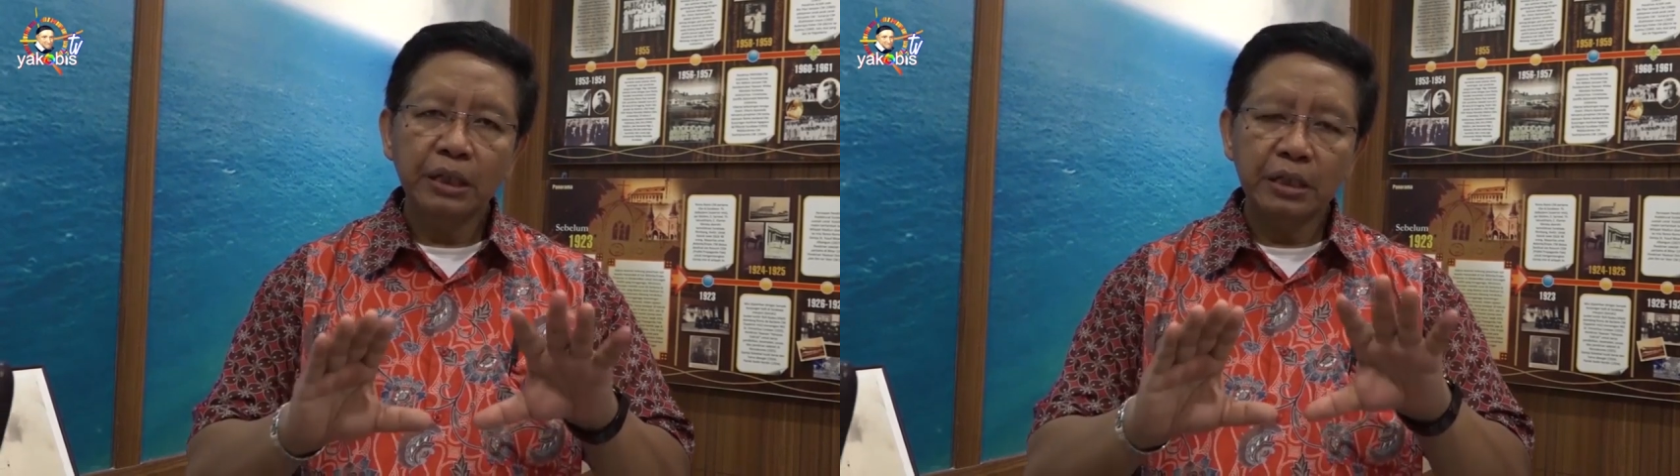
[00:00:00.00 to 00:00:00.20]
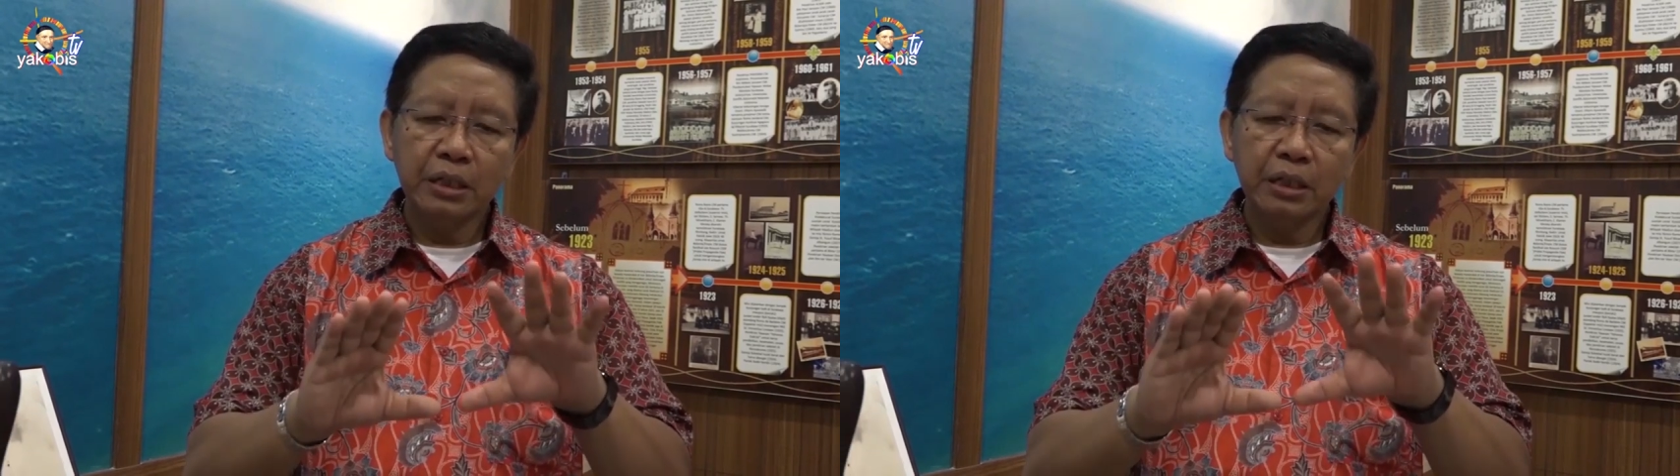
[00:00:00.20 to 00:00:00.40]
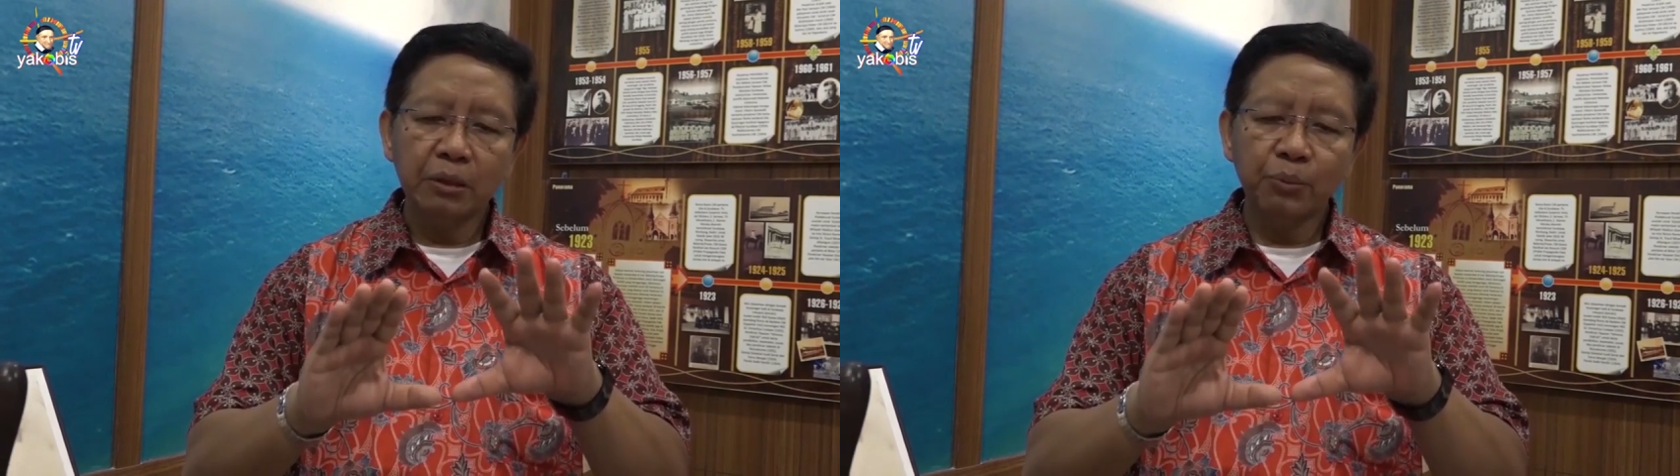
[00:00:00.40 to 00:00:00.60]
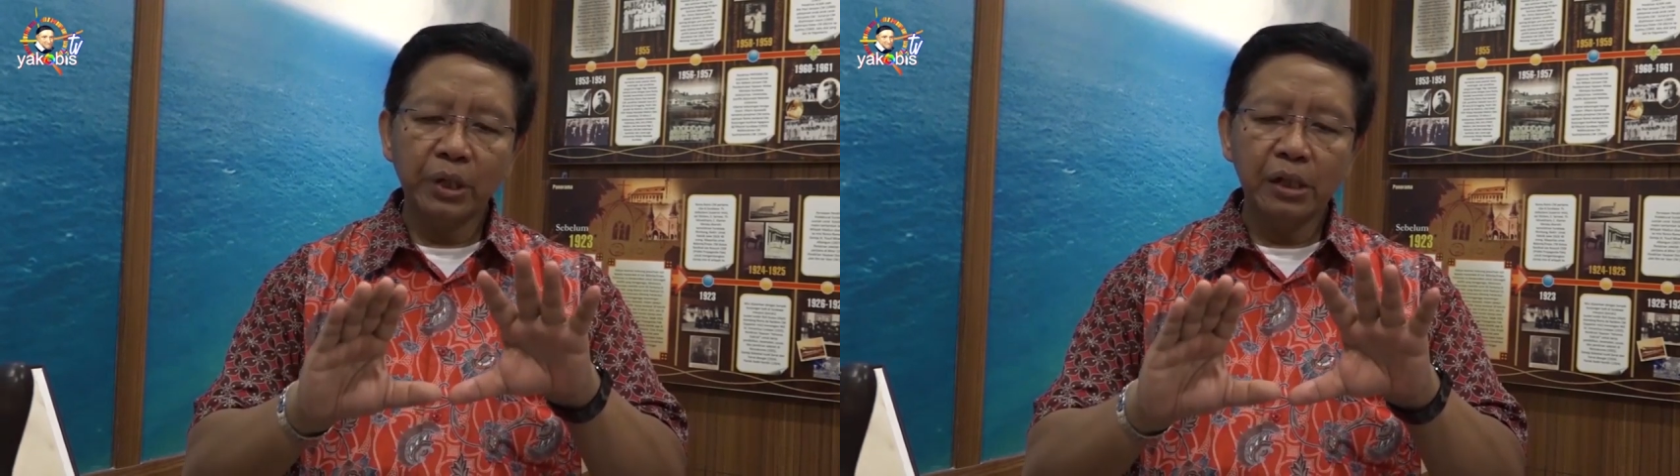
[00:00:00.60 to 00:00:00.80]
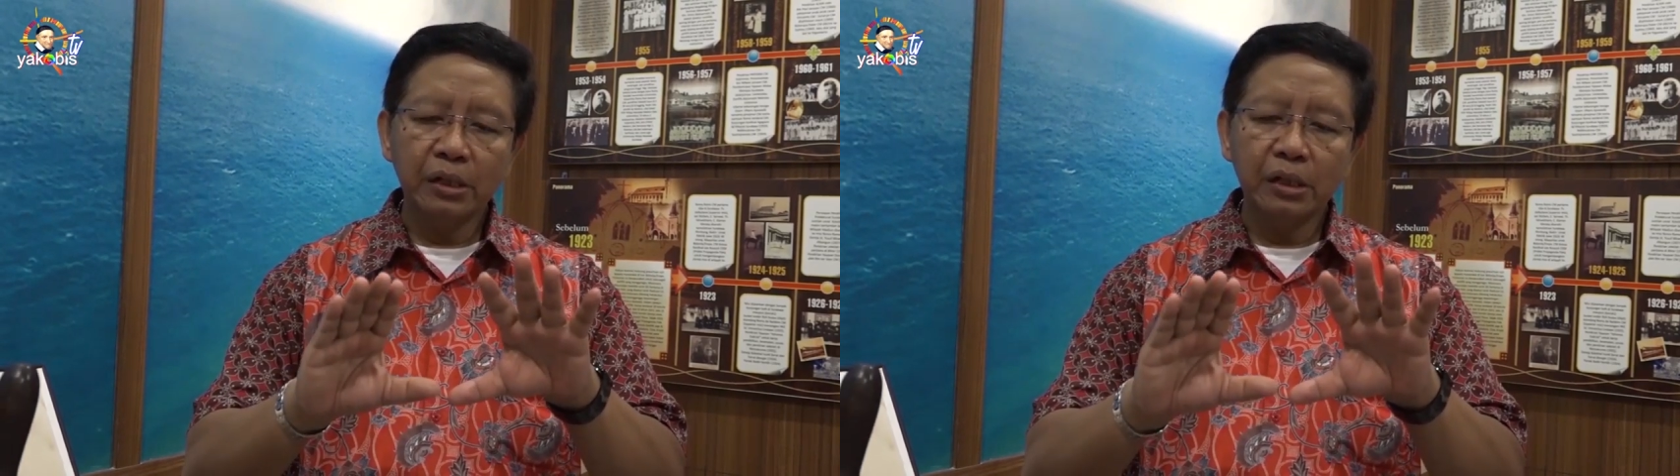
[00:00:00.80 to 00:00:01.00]
tidak
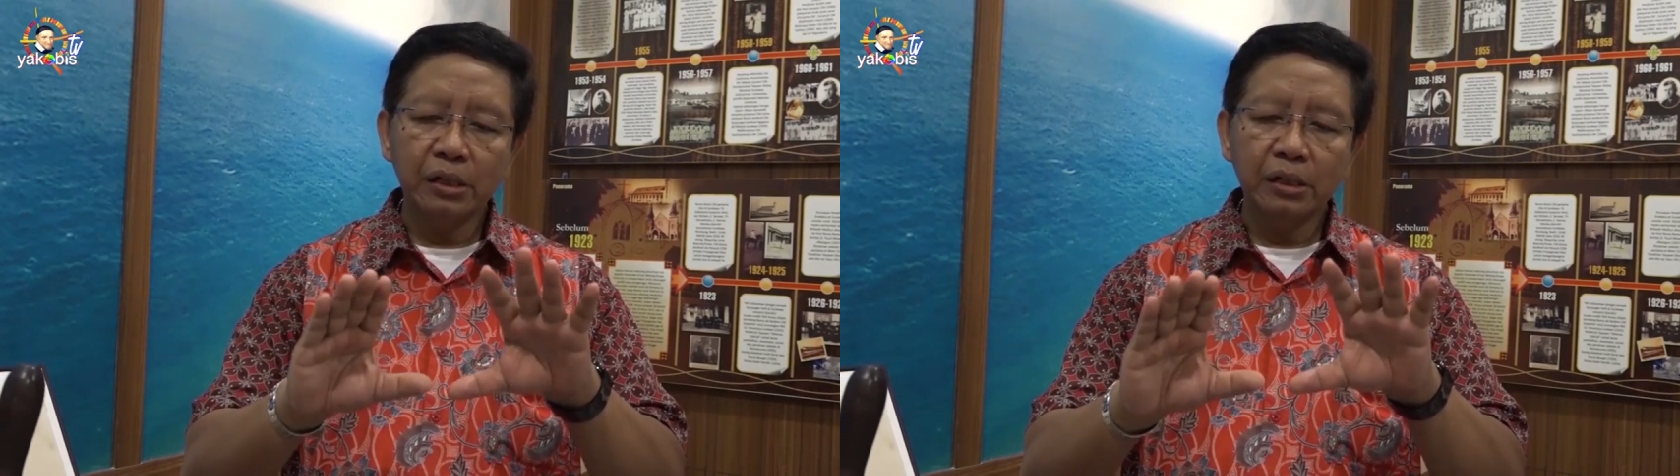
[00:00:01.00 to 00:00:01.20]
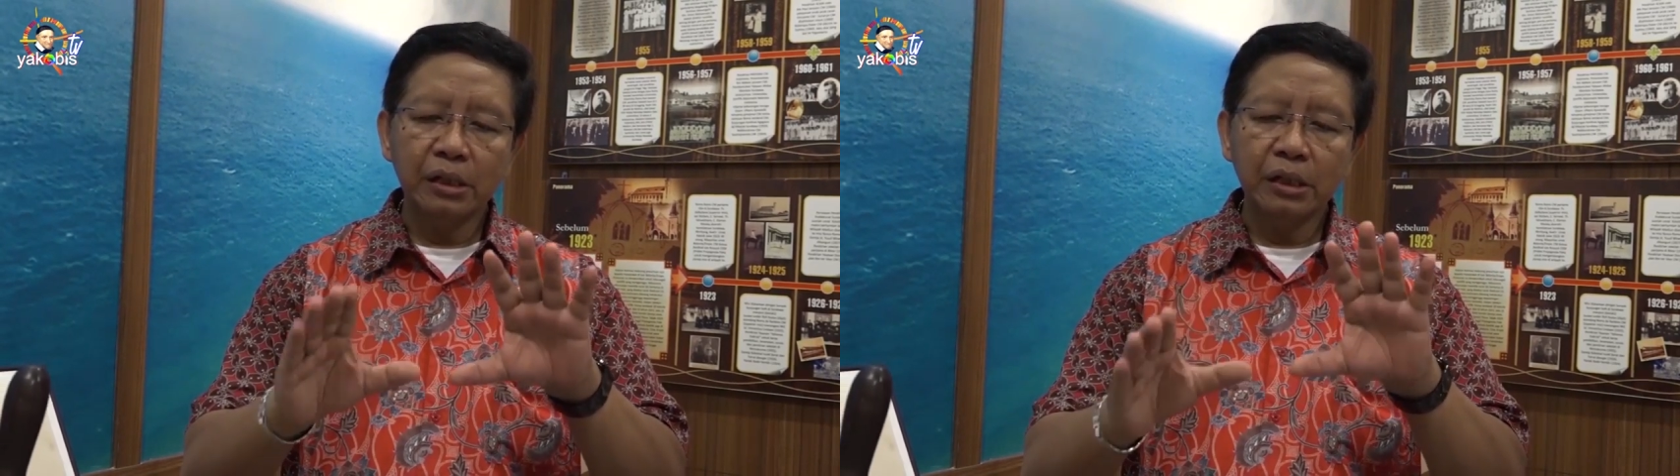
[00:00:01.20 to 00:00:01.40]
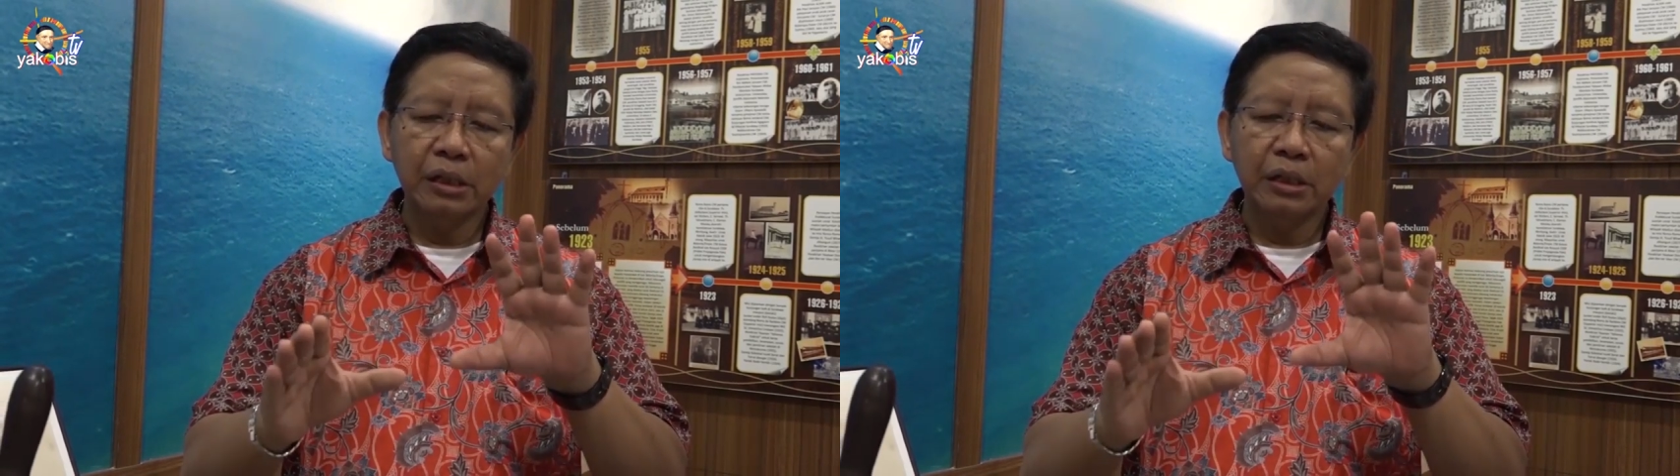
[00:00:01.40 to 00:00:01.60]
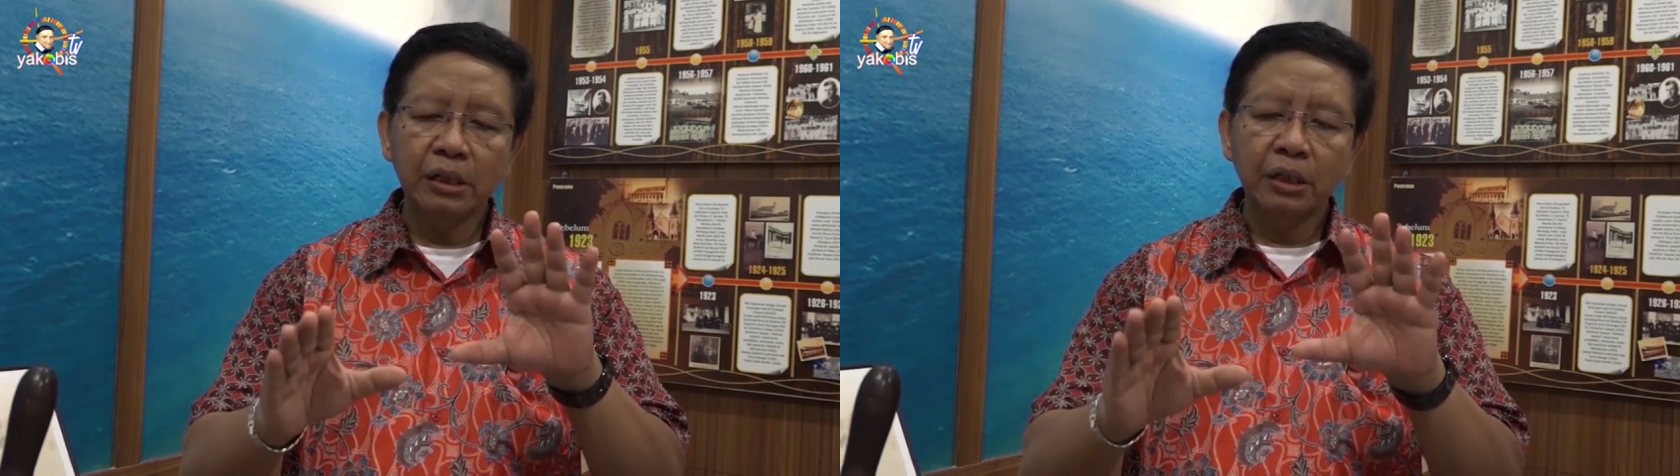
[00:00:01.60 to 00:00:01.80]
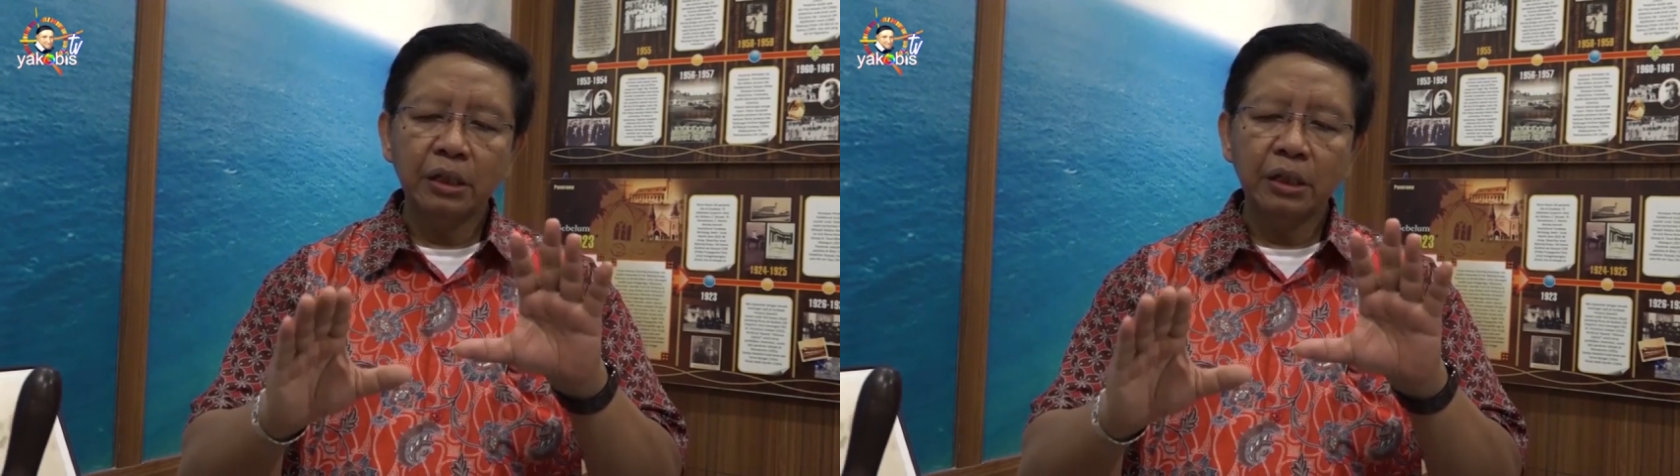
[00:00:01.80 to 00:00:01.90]
berada di